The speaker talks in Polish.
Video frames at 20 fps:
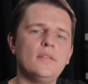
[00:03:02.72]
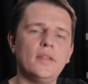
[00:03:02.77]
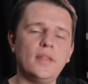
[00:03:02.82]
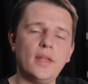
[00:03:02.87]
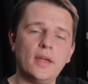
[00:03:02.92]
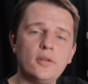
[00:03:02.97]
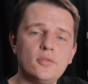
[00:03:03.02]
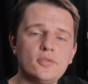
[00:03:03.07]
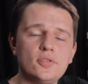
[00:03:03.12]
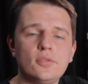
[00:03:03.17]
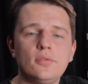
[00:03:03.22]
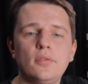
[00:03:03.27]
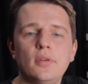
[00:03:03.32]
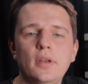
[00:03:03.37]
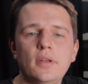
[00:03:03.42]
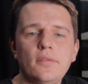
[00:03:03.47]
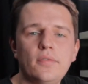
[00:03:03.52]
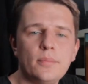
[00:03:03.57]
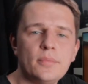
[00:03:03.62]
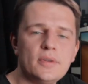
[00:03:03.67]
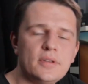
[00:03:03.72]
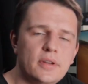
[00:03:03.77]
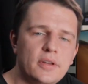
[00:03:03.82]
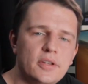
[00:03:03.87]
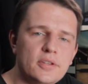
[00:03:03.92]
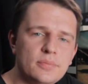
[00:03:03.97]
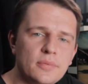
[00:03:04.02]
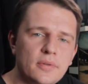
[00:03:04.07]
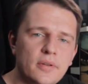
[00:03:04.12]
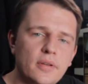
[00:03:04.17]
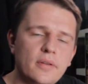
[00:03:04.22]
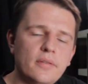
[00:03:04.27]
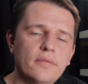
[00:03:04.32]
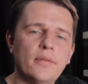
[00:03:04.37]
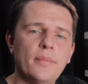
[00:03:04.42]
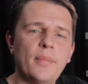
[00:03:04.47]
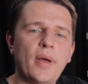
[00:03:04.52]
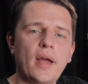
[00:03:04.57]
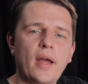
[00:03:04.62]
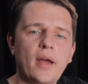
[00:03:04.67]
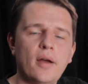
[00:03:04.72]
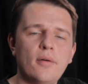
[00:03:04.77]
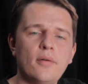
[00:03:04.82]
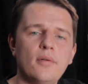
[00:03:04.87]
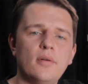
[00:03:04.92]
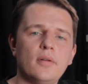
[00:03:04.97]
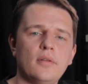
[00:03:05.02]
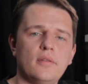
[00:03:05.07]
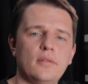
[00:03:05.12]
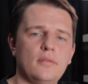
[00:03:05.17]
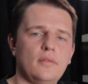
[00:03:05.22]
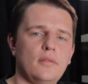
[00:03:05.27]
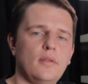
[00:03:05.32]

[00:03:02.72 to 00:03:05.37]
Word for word: Scenariusz, który wymyśliliśmy, wymagał